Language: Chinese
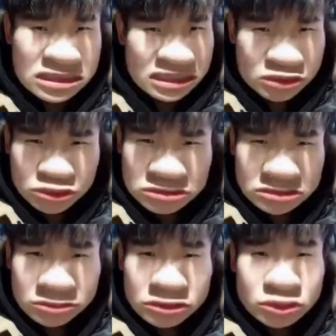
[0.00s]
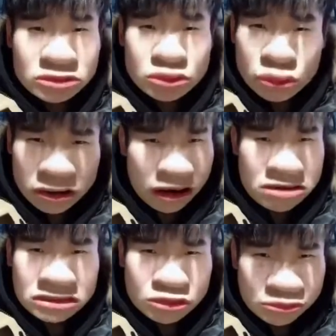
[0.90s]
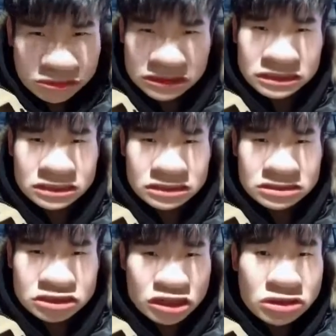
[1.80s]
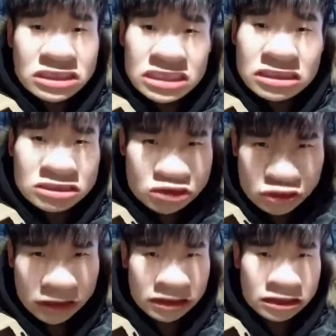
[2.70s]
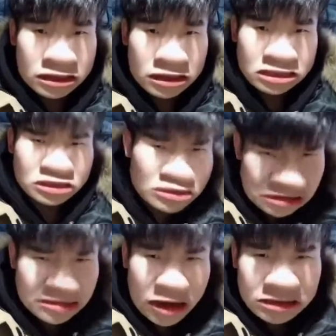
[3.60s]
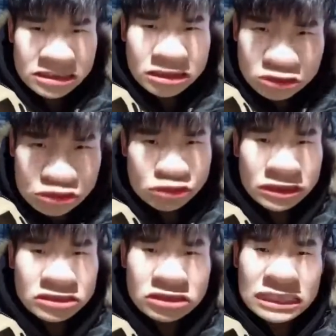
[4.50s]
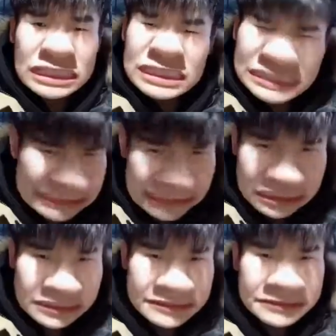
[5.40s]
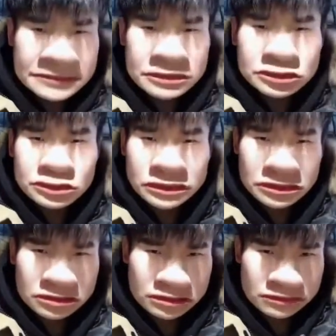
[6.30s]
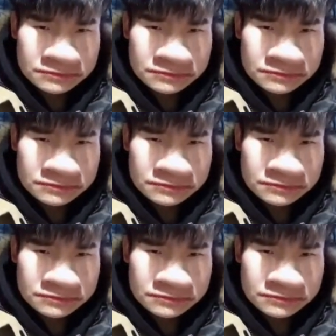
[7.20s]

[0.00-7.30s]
一个女生，你对她多好，她都不理你。但是只要你长得帅，只要你长得帅，你就可以轻易的追到她。